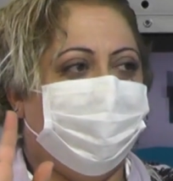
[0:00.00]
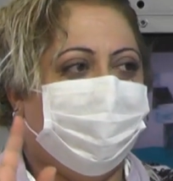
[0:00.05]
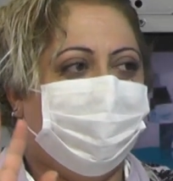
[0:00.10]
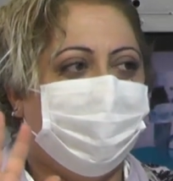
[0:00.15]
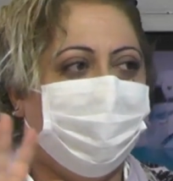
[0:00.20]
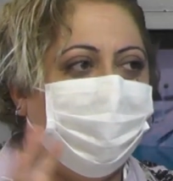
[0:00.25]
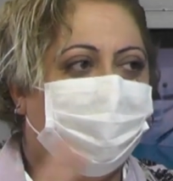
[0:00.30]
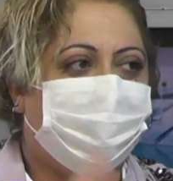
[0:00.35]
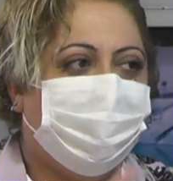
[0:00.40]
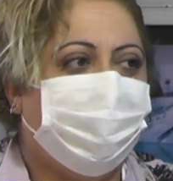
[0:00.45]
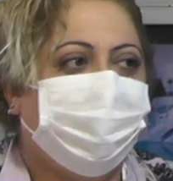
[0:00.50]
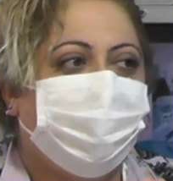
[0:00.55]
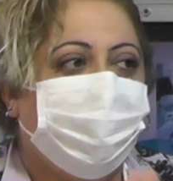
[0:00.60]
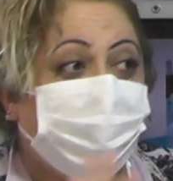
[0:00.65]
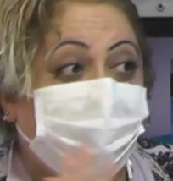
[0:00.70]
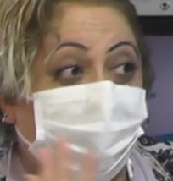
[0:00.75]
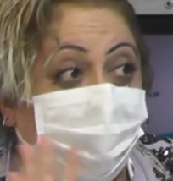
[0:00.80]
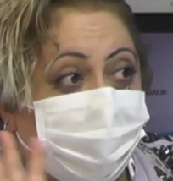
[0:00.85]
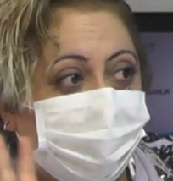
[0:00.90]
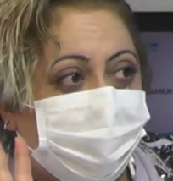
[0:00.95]
Daha bir
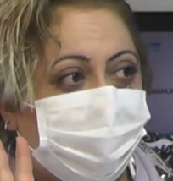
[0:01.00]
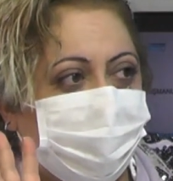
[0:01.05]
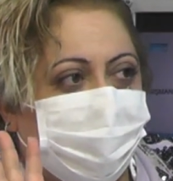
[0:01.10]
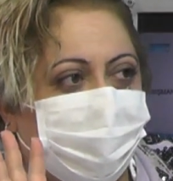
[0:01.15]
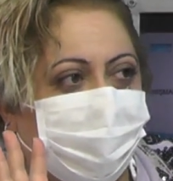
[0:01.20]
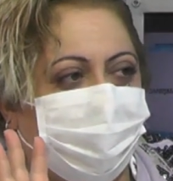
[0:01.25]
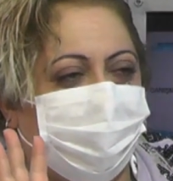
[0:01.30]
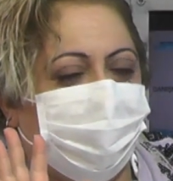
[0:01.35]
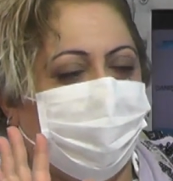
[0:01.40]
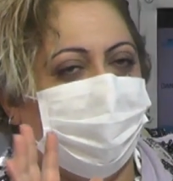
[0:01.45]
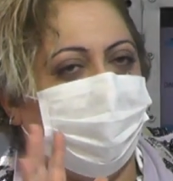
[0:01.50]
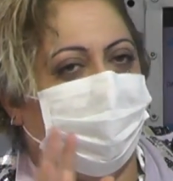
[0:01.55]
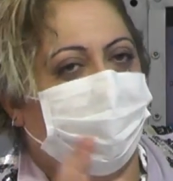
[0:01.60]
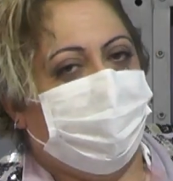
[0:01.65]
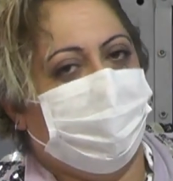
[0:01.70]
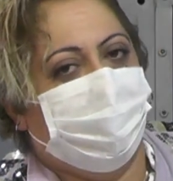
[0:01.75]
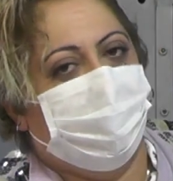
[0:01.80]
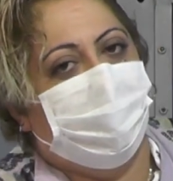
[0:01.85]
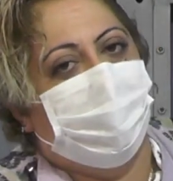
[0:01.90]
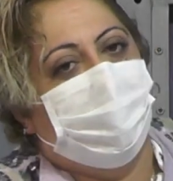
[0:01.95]
şey
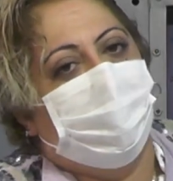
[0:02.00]
düşünemiyorsunuz.